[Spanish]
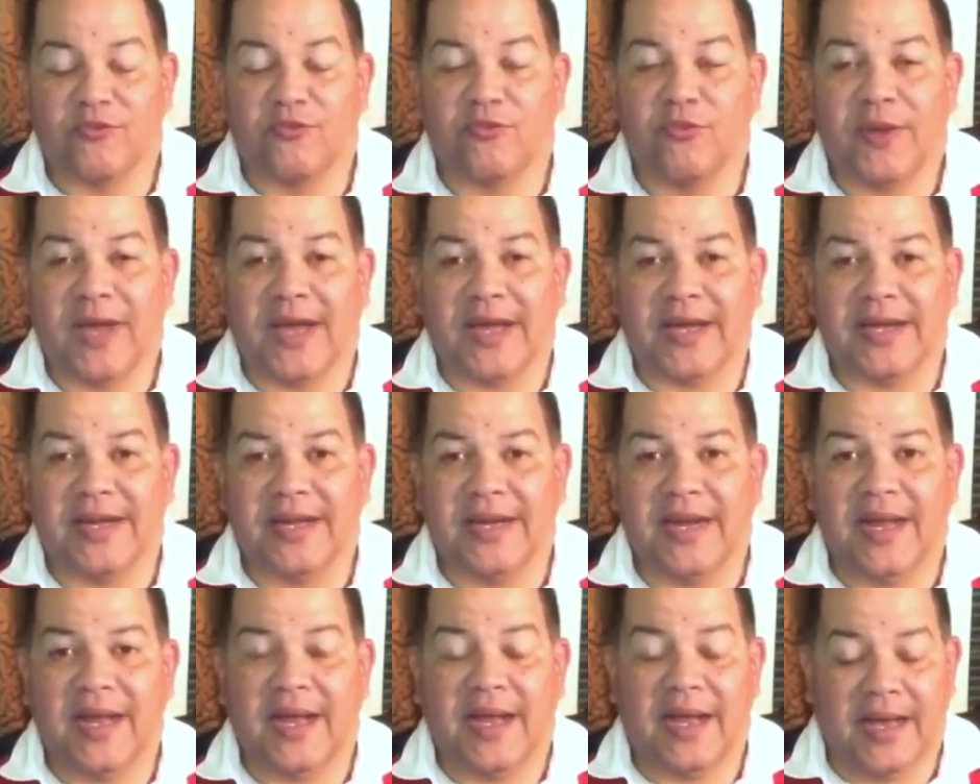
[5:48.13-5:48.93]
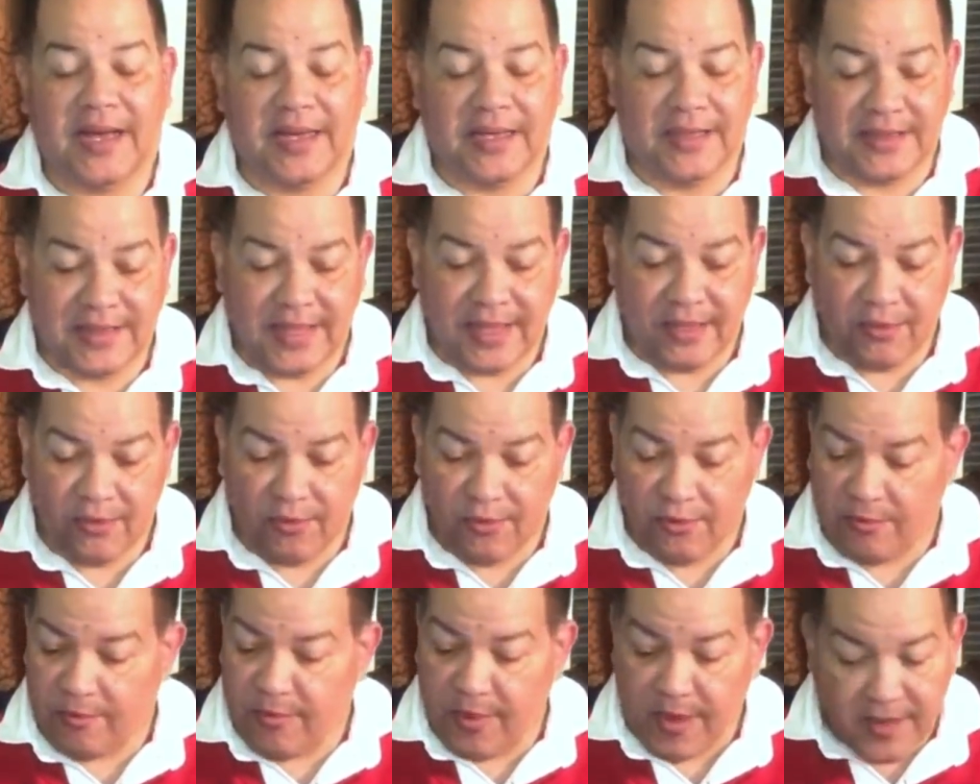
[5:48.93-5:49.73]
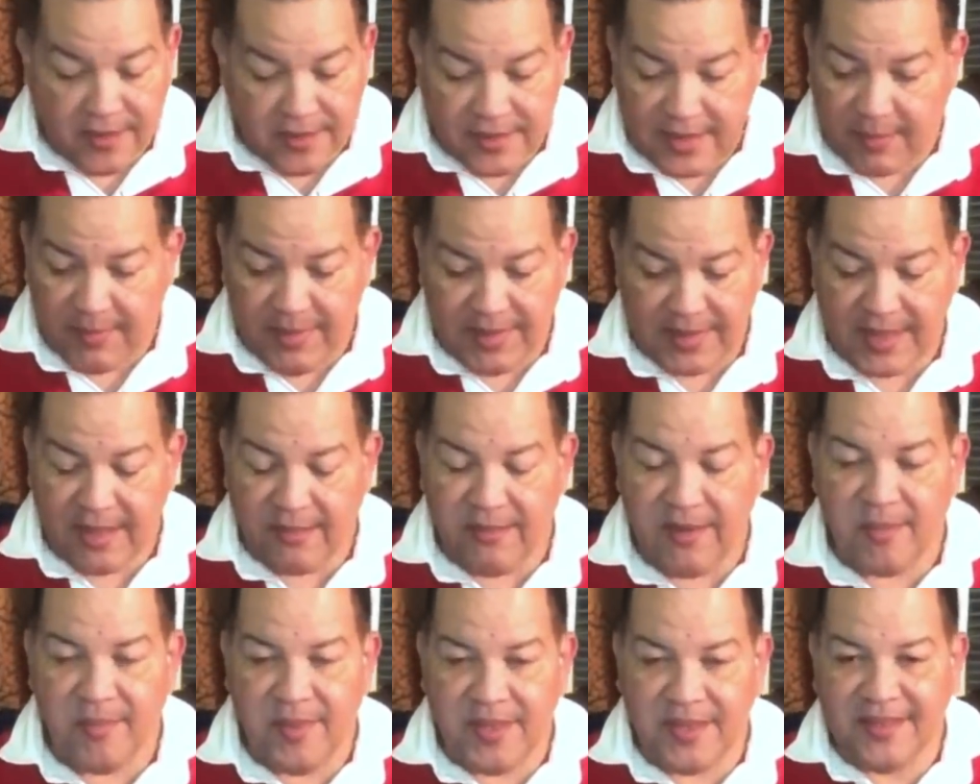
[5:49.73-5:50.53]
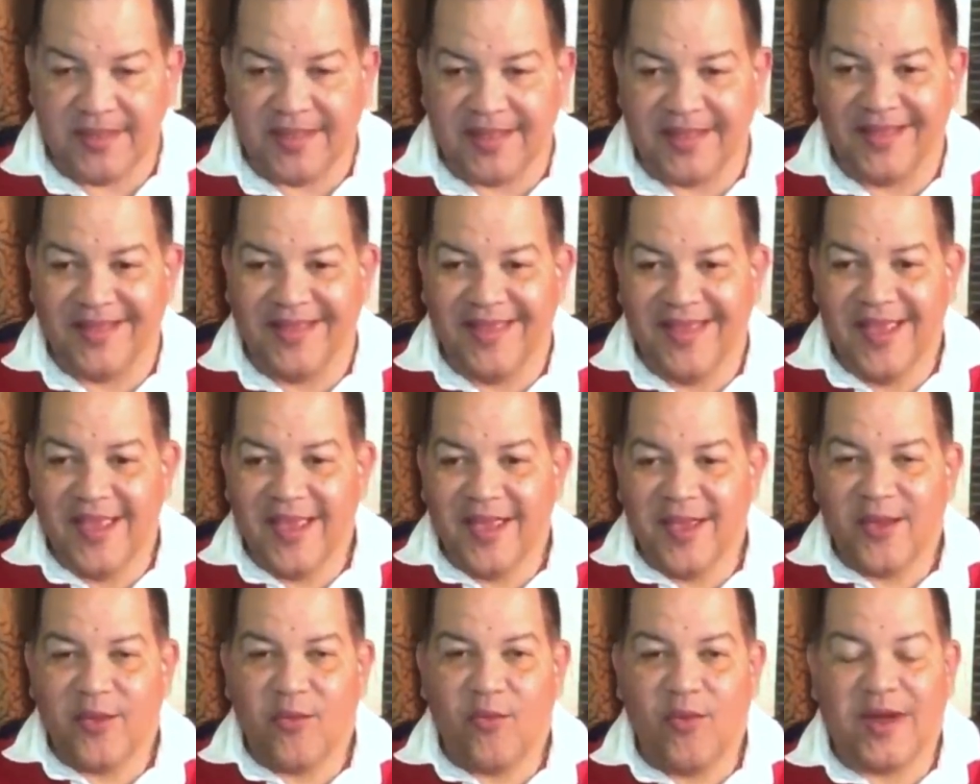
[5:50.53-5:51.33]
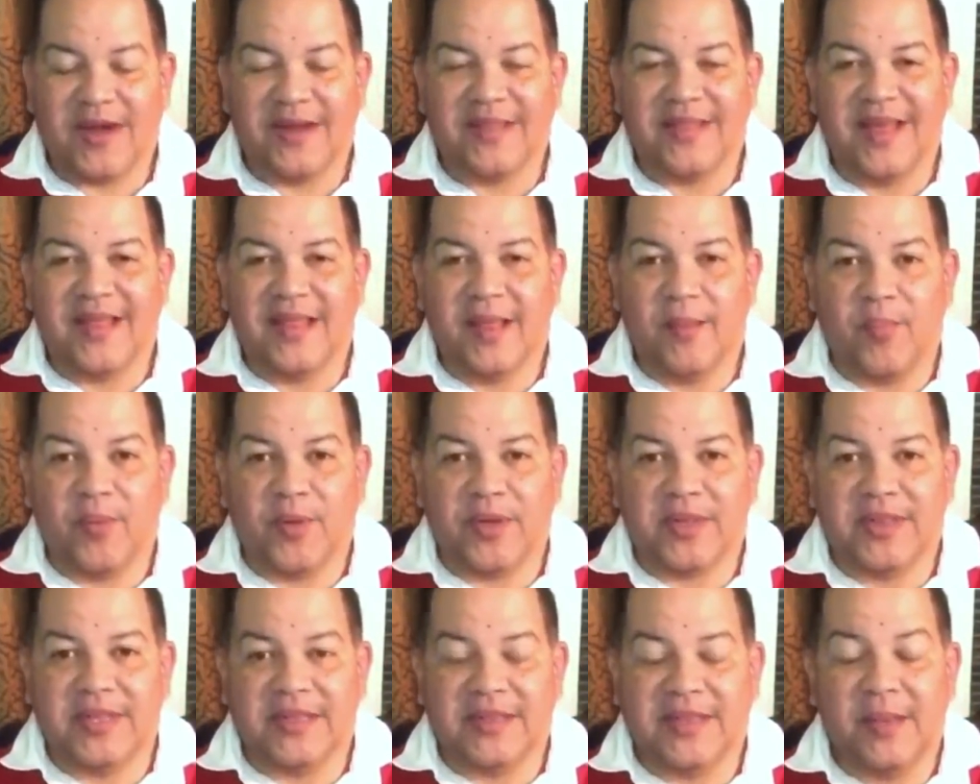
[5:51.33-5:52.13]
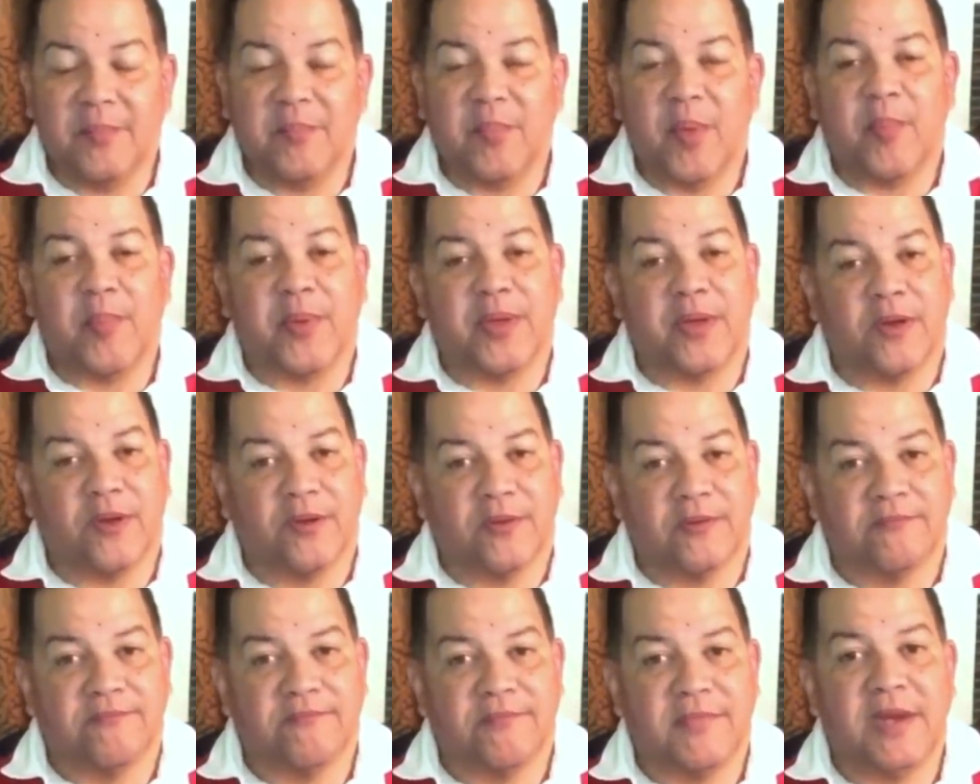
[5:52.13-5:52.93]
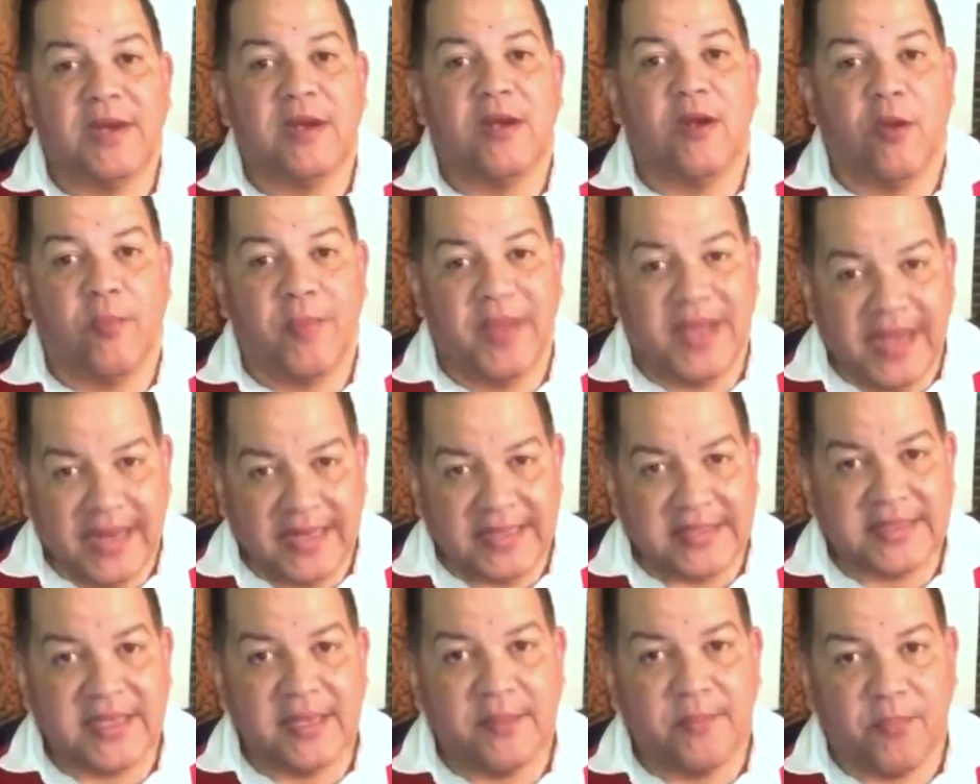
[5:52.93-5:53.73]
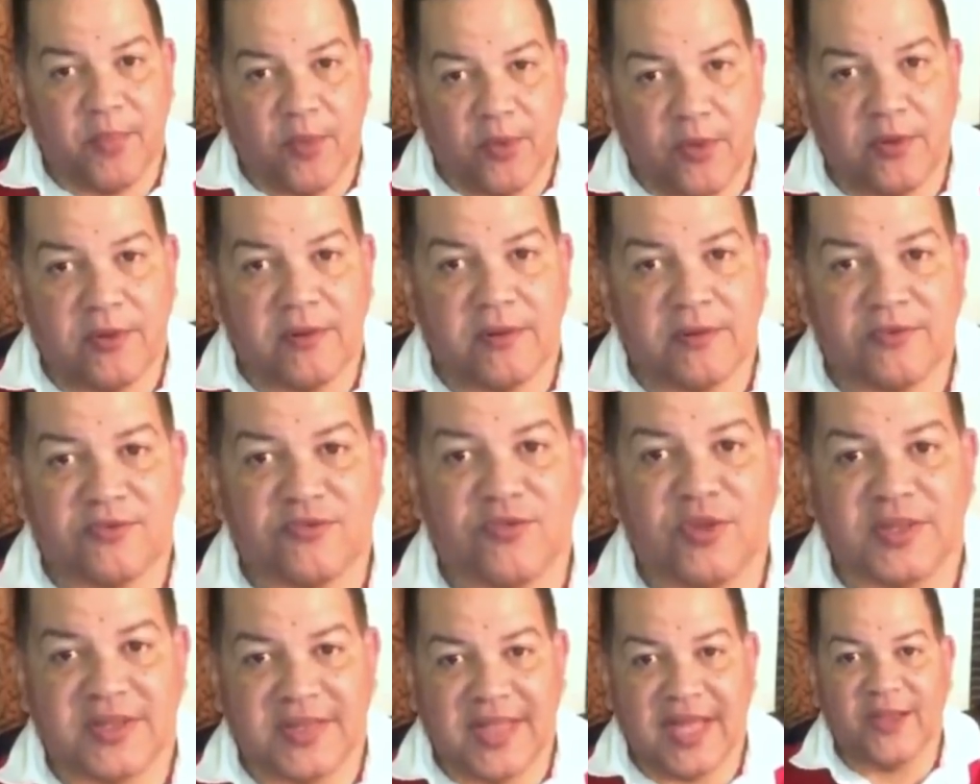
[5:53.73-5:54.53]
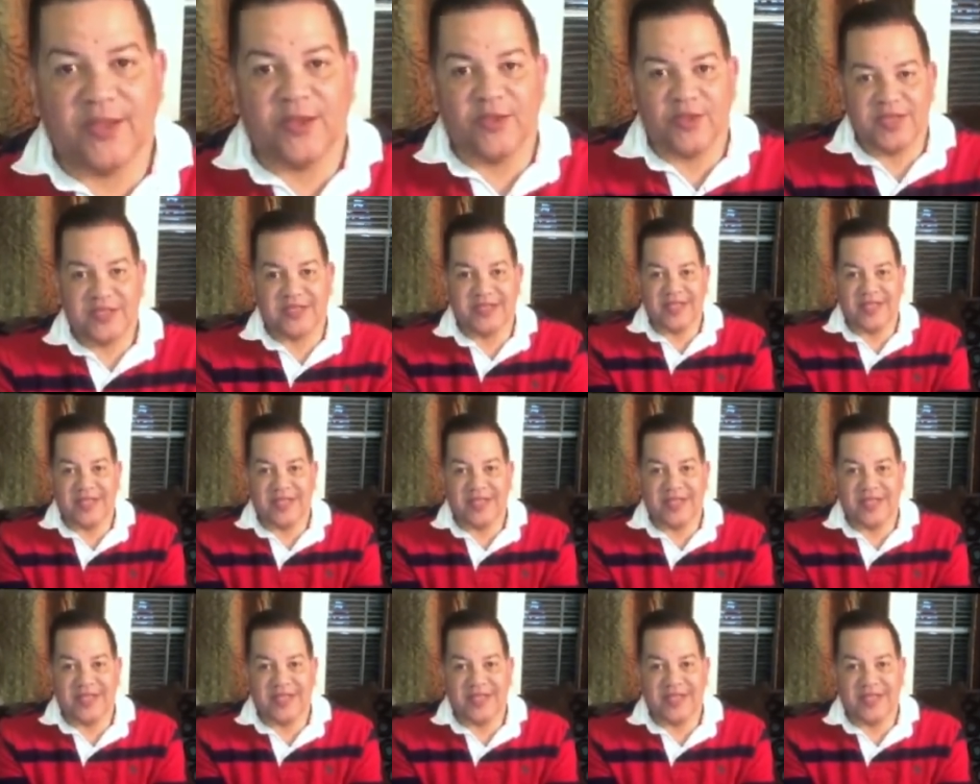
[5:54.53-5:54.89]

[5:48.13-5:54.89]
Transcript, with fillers: Su carrera ha estado, pues, lamentablemente guardada por este tiempo, pero lo merece por su estado de